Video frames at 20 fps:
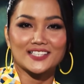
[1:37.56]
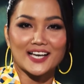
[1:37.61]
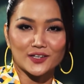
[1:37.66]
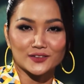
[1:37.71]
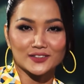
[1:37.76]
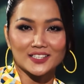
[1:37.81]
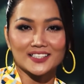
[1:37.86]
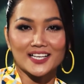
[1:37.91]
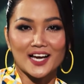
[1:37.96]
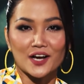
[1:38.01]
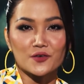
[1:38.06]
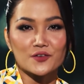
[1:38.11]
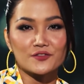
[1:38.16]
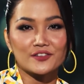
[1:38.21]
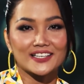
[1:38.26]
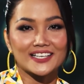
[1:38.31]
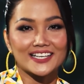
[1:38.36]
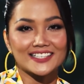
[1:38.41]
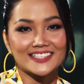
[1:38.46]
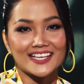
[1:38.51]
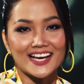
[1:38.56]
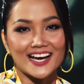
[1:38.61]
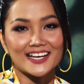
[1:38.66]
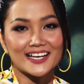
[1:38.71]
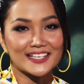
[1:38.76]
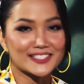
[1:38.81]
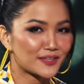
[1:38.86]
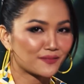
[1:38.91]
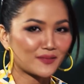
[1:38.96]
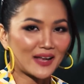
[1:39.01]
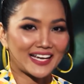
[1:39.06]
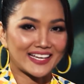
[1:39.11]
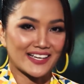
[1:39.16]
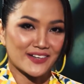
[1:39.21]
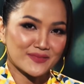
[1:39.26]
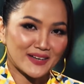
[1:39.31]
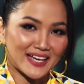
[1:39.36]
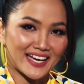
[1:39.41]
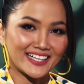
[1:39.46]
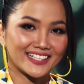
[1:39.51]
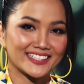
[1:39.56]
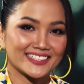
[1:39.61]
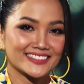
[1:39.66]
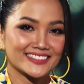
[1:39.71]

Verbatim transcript: chào tất cả quý vị khán giả đang xem đài ngày hôm nay ạ